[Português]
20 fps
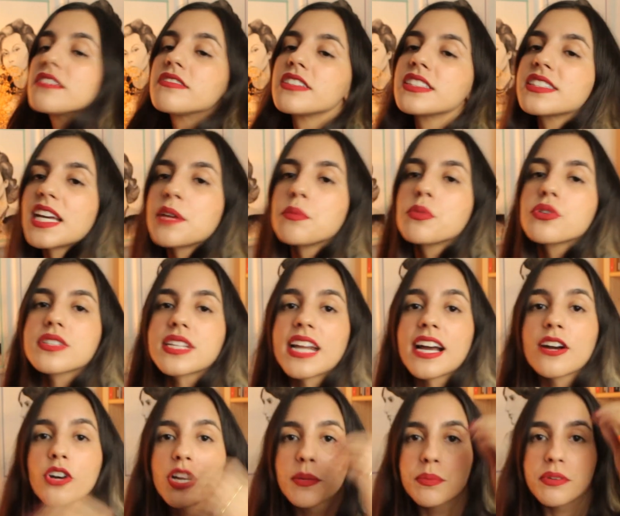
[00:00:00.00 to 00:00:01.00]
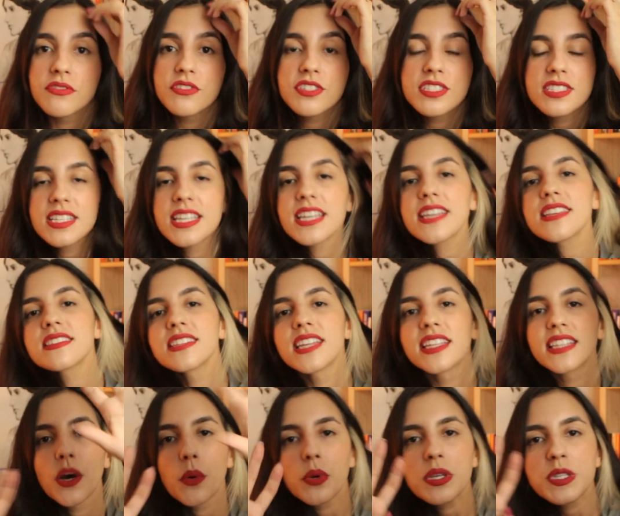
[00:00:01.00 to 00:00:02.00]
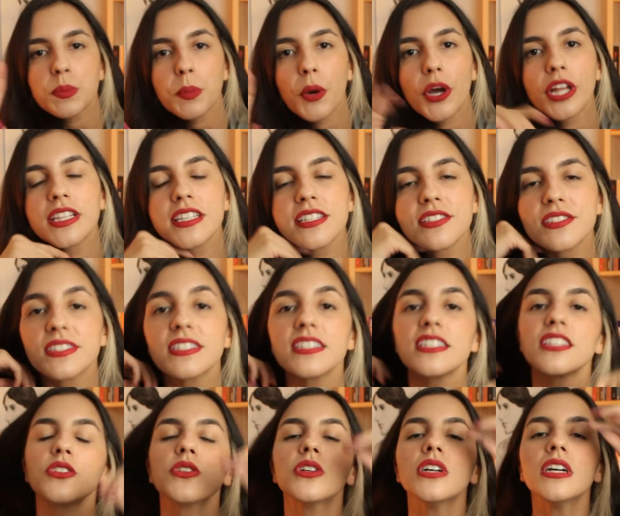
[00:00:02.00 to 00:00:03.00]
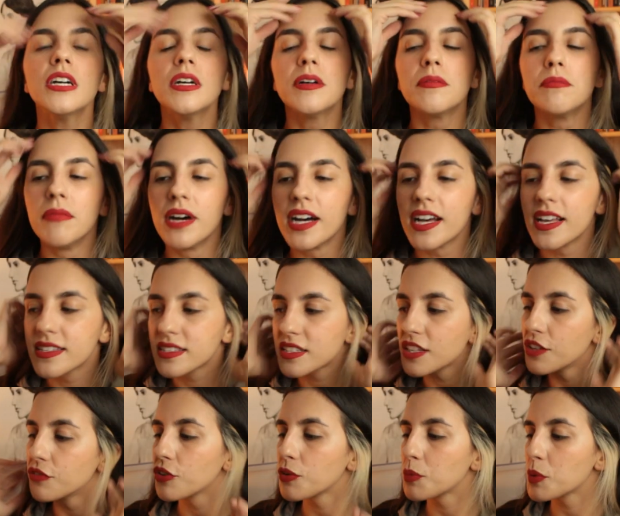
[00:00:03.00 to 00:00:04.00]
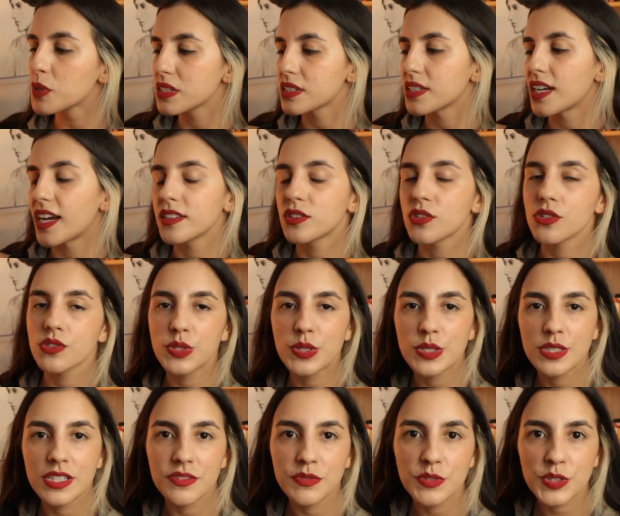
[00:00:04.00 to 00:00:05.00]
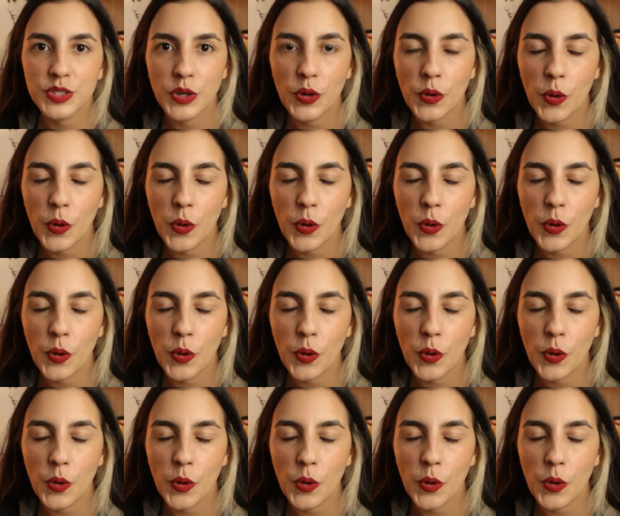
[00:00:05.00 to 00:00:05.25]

levantar e mostrar agora para vocês, né? Dar um spoilerzinho. Mas eu vou mostrar todos os livros